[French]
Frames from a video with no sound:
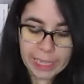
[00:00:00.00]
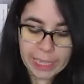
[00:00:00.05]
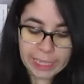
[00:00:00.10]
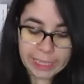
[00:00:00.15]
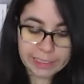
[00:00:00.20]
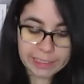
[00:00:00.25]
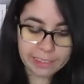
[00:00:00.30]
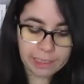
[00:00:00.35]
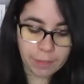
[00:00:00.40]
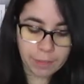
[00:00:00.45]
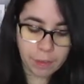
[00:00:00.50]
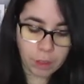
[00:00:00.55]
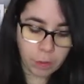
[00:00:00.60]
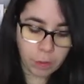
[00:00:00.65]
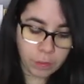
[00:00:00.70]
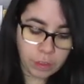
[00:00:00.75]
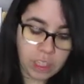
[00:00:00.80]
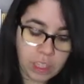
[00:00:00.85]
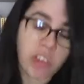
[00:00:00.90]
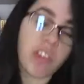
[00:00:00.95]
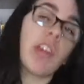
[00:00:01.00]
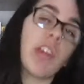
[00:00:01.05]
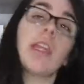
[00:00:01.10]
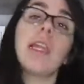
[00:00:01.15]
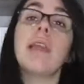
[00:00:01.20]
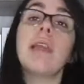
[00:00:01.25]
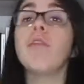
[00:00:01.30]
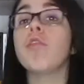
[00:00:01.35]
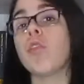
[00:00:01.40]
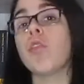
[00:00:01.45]
Et j'avais envie d'acheter des
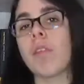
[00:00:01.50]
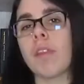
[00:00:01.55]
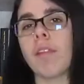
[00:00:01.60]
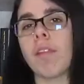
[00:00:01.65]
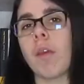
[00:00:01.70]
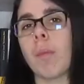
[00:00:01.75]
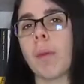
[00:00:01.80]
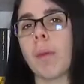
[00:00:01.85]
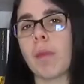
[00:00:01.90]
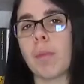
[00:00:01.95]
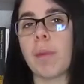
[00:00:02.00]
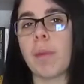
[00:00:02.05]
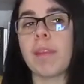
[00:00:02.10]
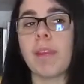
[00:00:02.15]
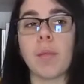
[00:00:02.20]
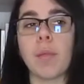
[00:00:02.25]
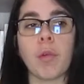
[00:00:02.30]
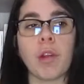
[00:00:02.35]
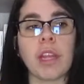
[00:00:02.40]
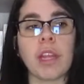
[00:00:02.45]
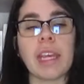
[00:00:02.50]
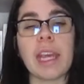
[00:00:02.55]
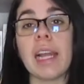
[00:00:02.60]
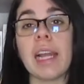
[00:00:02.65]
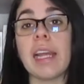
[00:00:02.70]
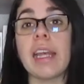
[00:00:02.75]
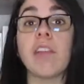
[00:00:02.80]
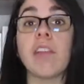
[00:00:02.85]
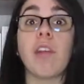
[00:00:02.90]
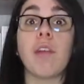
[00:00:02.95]
livres, je ne savais pas spécialement
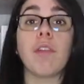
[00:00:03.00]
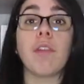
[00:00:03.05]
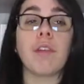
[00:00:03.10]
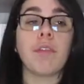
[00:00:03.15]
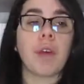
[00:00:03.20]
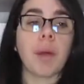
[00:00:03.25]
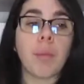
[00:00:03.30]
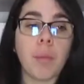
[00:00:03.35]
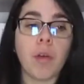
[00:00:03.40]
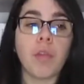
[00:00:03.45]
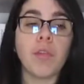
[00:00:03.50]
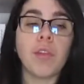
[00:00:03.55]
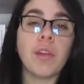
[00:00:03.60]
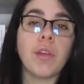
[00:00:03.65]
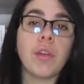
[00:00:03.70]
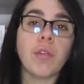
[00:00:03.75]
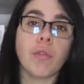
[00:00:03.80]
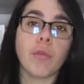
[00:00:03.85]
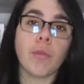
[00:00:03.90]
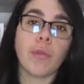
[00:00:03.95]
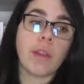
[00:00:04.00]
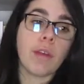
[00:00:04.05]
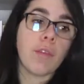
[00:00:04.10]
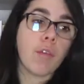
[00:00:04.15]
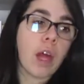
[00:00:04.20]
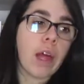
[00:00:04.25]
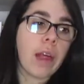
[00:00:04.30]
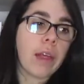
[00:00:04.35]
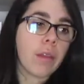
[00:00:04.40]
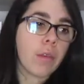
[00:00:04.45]
lesquels, et j'avais vraiment envie
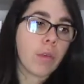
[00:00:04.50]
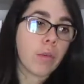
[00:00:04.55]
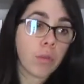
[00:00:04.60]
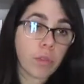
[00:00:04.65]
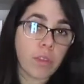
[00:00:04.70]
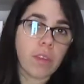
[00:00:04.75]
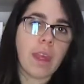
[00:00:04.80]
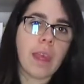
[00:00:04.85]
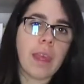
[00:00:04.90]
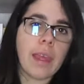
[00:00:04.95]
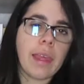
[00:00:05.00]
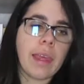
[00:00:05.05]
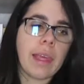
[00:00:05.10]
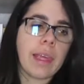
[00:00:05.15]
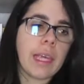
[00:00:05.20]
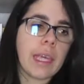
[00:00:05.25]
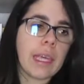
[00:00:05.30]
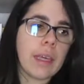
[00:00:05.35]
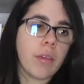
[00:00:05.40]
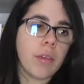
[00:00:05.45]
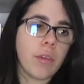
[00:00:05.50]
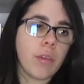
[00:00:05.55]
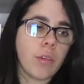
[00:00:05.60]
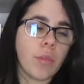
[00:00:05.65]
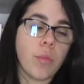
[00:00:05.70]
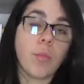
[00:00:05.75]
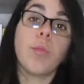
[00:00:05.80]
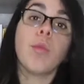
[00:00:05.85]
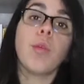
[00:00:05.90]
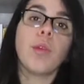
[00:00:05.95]
d'avoir un conseil et euh, de
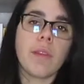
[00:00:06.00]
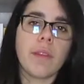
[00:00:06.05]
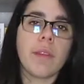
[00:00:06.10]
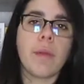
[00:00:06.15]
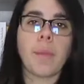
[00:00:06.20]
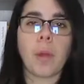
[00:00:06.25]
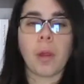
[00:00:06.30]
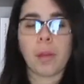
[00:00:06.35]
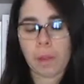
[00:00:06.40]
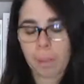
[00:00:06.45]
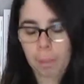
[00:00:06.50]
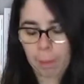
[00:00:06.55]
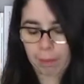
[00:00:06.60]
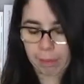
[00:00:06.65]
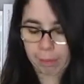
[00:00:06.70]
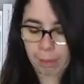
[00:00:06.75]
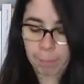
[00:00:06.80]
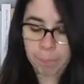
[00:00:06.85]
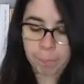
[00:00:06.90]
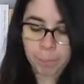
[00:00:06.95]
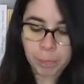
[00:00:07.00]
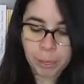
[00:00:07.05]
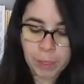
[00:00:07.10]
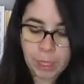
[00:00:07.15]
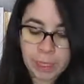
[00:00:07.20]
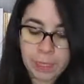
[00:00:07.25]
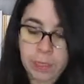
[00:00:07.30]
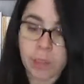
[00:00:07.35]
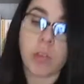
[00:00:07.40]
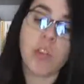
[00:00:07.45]
me laisser porter par ça.
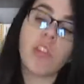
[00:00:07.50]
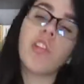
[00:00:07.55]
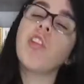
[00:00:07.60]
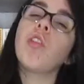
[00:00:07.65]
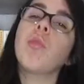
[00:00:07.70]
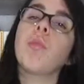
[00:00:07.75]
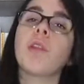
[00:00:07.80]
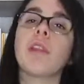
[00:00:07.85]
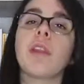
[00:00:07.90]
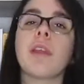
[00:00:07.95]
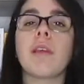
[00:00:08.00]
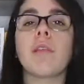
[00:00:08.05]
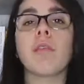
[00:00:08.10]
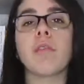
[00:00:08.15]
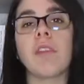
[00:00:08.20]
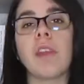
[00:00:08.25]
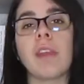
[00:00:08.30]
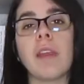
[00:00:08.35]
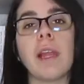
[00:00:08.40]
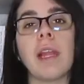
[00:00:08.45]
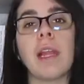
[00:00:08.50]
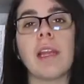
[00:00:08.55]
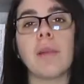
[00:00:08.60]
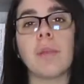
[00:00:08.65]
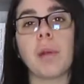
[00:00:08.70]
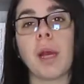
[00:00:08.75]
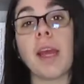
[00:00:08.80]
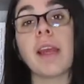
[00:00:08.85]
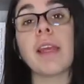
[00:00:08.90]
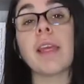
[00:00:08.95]
Donc j'ai demandé conseil à la
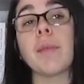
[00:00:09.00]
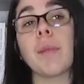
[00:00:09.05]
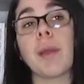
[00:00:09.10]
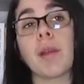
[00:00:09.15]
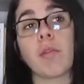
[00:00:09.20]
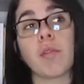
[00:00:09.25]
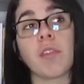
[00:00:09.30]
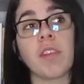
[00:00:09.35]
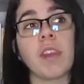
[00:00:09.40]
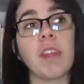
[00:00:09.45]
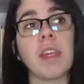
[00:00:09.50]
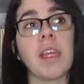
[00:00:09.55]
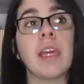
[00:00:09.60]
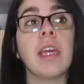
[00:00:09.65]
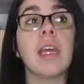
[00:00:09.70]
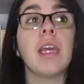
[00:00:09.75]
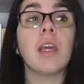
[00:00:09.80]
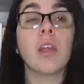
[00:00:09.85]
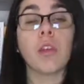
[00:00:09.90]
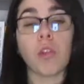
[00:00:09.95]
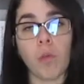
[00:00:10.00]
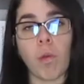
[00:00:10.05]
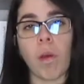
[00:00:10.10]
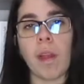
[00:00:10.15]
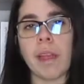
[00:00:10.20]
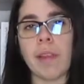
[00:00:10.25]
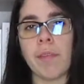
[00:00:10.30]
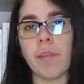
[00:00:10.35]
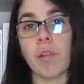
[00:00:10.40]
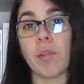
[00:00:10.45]
libraire qui m'a conseillé trois
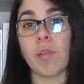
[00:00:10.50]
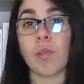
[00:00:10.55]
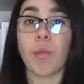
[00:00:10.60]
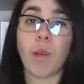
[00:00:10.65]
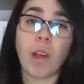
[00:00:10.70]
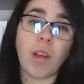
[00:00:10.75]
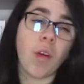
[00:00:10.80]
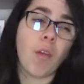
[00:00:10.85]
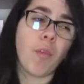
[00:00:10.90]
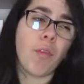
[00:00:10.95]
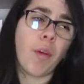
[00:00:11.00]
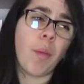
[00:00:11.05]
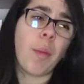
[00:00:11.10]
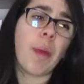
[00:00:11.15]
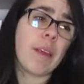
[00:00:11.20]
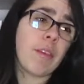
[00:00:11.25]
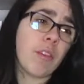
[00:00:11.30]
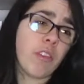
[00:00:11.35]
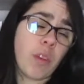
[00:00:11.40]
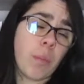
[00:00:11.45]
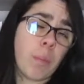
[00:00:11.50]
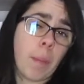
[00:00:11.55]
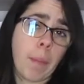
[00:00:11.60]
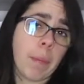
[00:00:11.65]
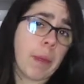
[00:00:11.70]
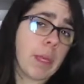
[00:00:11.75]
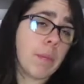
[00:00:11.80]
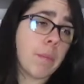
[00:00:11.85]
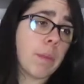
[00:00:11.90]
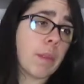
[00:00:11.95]
livres, dont un grand format que j'ai pas
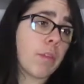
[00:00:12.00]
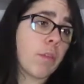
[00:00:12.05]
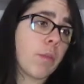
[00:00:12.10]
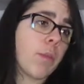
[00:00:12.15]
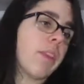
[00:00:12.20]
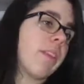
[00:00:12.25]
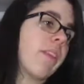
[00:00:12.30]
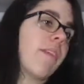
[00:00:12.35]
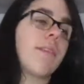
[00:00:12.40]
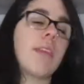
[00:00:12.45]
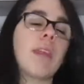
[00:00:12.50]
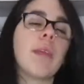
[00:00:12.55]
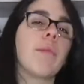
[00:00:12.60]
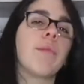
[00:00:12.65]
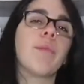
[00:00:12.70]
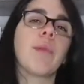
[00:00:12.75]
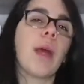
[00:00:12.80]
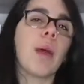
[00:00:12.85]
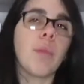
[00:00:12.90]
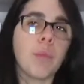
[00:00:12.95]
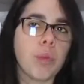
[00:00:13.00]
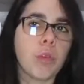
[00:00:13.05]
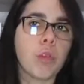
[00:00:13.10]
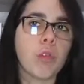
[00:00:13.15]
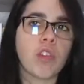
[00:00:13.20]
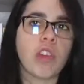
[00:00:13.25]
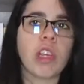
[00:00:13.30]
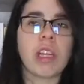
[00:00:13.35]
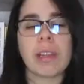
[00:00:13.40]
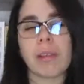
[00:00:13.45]
pris parce que bah, ça faisait un peu
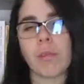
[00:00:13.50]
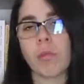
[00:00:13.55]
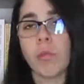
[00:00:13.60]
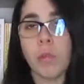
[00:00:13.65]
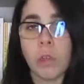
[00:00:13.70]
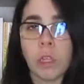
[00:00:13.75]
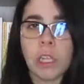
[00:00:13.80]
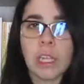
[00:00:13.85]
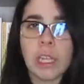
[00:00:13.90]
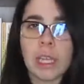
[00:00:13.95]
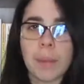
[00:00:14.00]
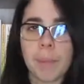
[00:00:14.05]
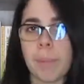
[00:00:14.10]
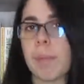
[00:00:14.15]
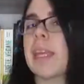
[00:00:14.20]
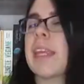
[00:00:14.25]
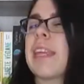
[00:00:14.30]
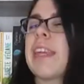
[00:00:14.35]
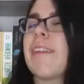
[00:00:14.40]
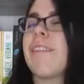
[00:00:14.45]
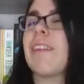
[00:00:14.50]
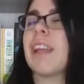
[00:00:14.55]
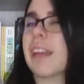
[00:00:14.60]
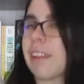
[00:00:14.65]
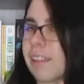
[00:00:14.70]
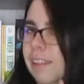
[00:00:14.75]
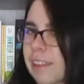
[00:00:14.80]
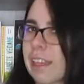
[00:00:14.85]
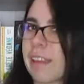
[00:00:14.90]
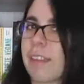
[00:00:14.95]
trop cher d'un coup, mais qui avait
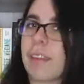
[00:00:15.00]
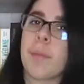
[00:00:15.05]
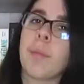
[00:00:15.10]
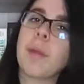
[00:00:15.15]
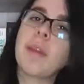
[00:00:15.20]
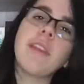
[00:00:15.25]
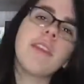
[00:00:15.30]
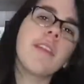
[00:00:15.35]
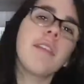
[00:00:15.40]
l'air très sympathique,